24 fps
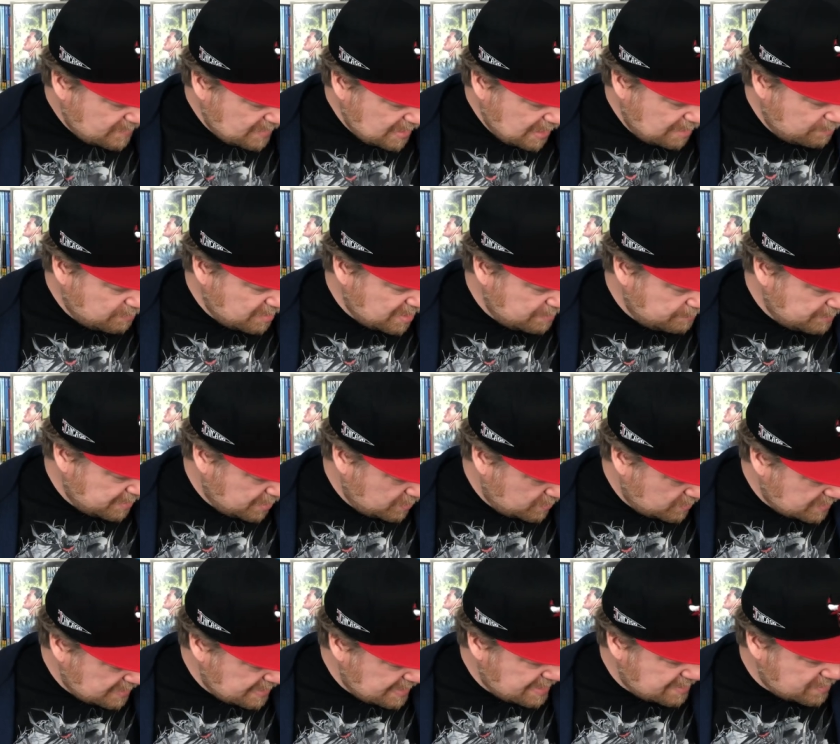aber immer
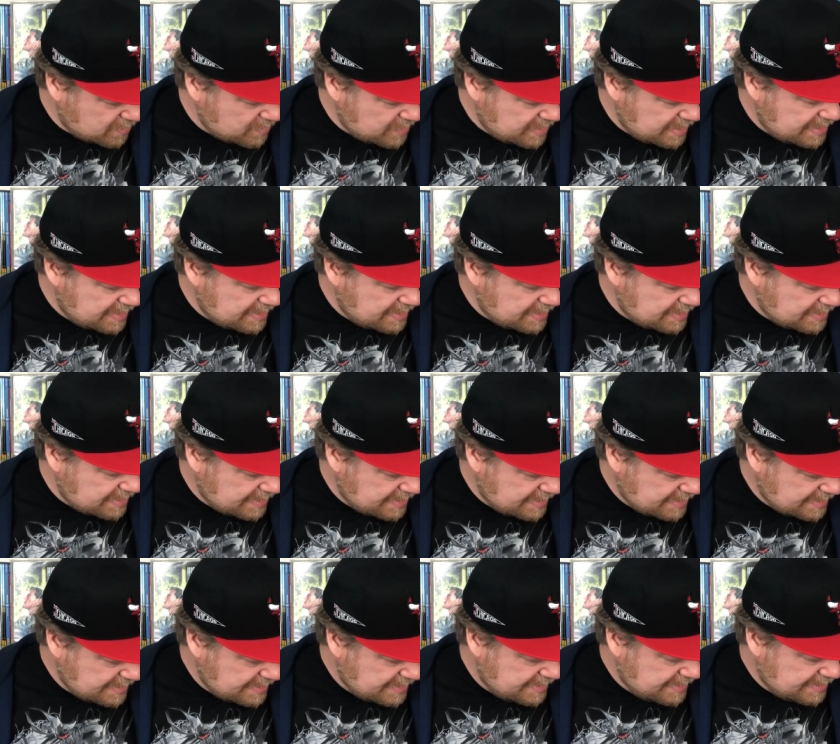noch die aktuelle
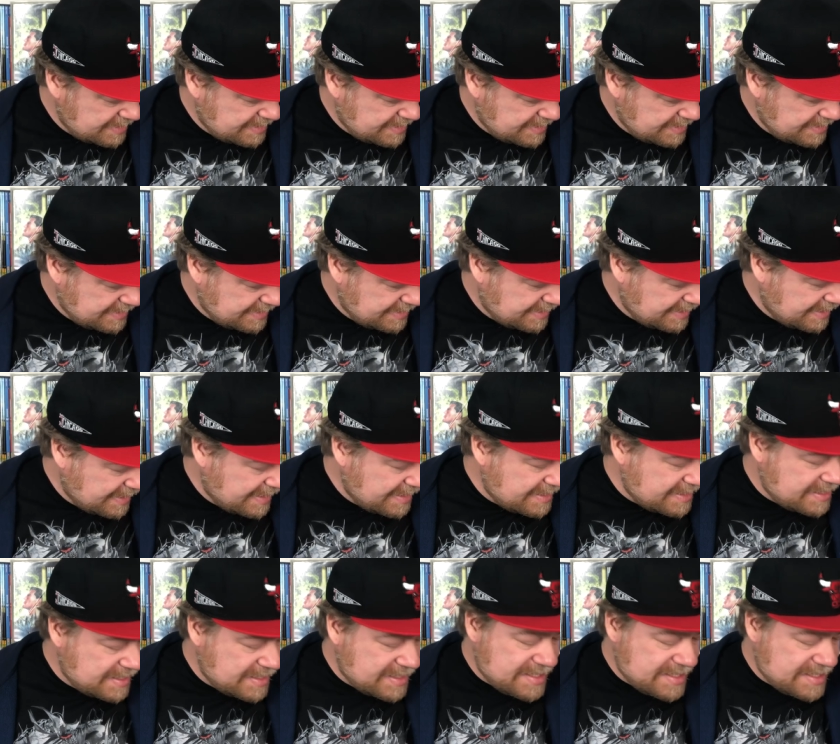Reihe,